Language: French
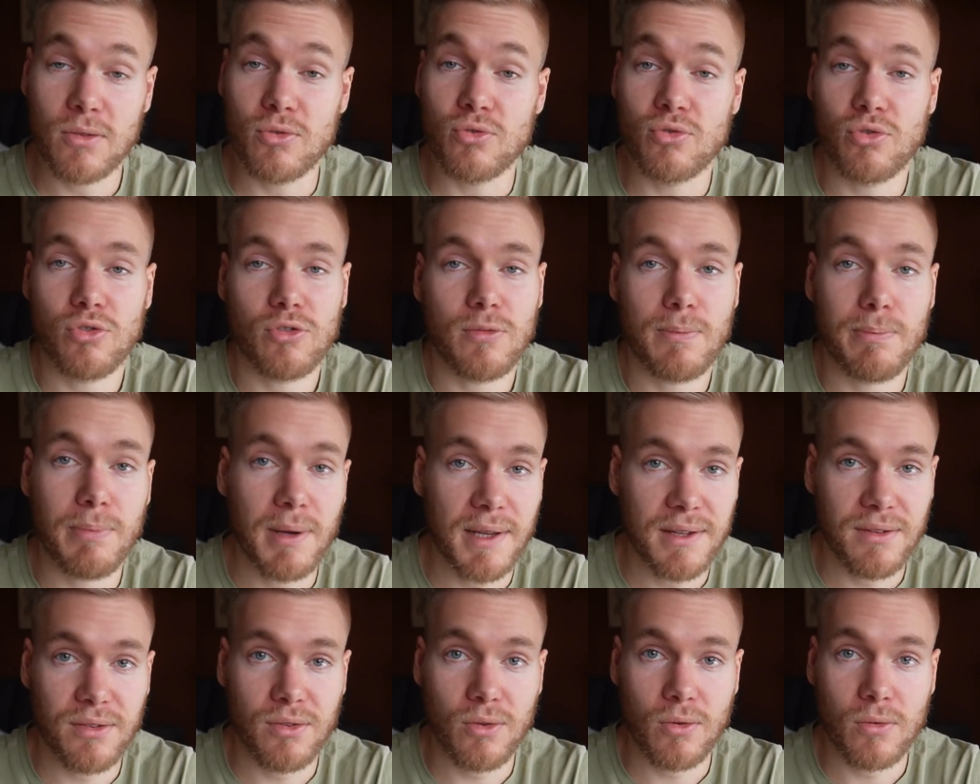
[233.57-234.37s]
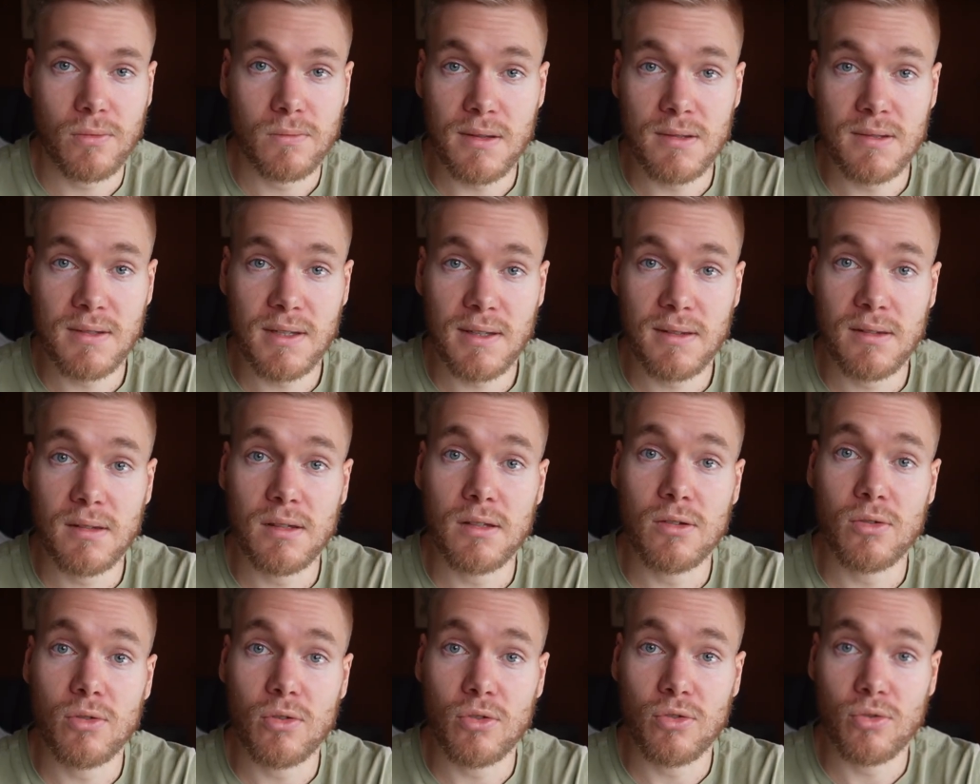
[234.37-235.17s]
juste patient. Et ça c'est
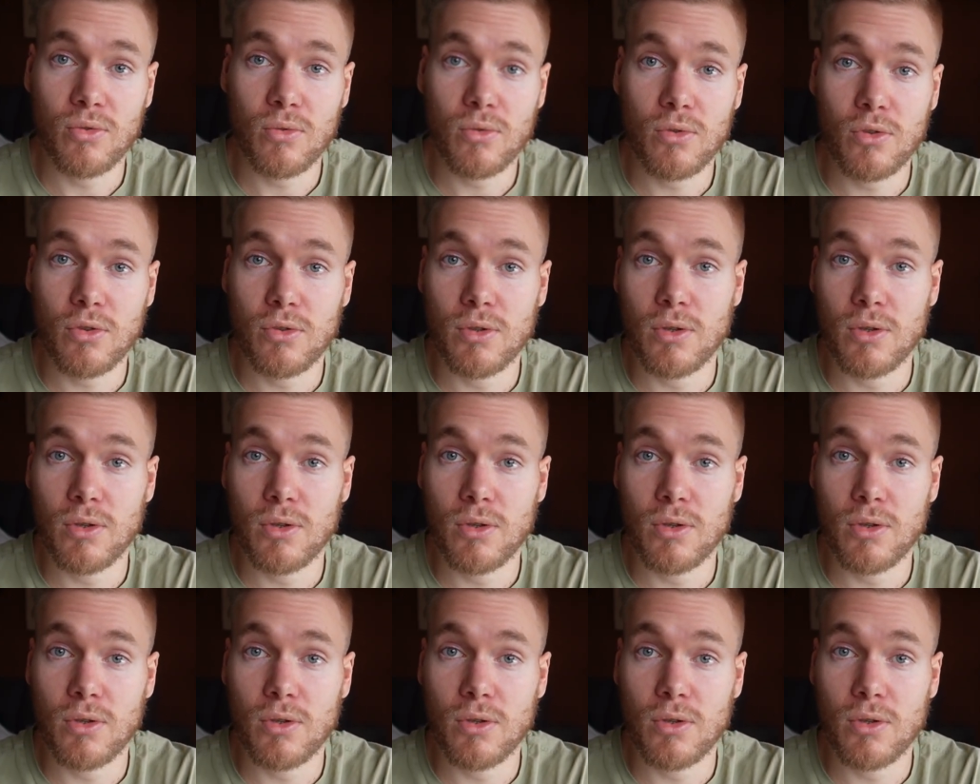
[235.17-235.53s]
une leçon que